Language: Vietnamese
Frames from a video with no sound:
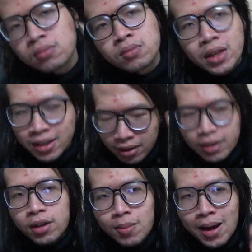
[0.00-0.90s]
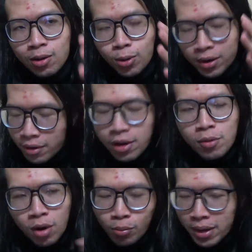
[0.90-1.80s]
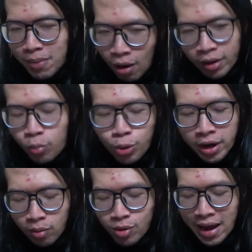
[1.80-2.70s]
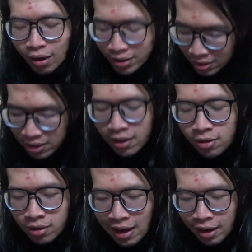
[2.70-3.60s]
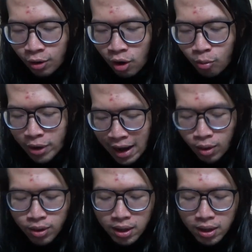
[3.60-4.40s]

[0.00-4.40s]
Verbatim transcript: mình khẳng định các bạn luôn là nếu mà hôm nay bảo cái mùi này có mùi đào thì chắc chắn là nó có mùi đào